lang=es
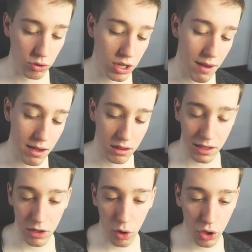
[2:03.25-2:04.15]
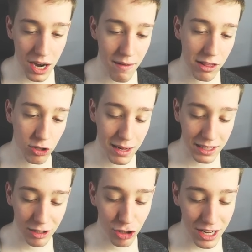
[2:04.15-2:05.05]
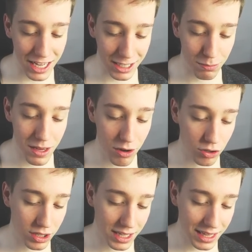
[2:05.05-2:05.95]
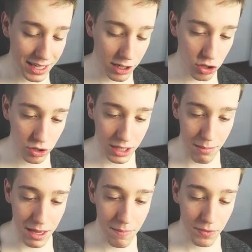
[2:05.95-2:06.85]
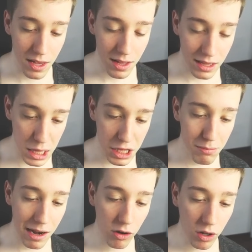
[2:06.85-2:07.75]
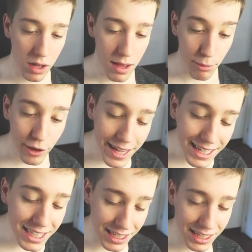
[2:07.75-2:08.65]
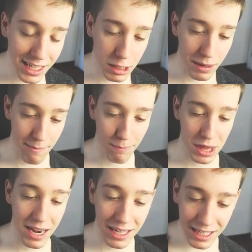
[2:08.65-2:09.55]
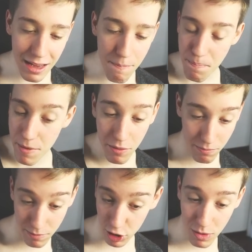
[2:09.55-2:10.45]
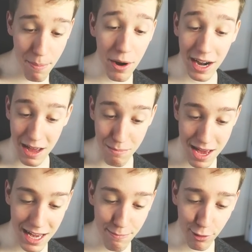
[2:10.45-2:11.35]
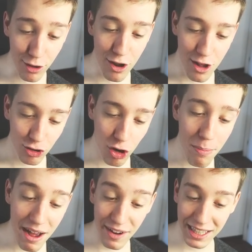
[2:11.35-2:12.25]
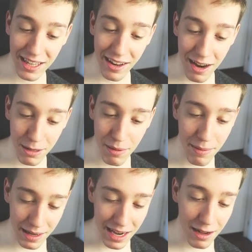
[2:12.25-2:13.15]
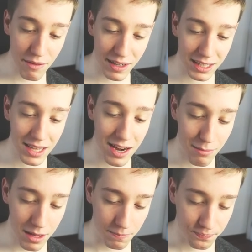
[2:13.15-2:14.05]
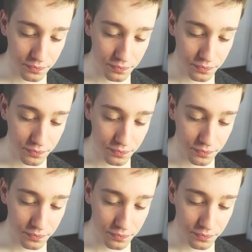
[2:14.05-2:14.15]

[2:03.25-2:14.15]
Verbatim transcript: Otra vez, tío, otra vez los malditos esbirros, ¿qué tenéis contra mí? Decídmelo, ¿por qué existís para empezar? Es que me los voy a poner en mi equipo solo para fastidiar de la misma manera que me fastidian a mí.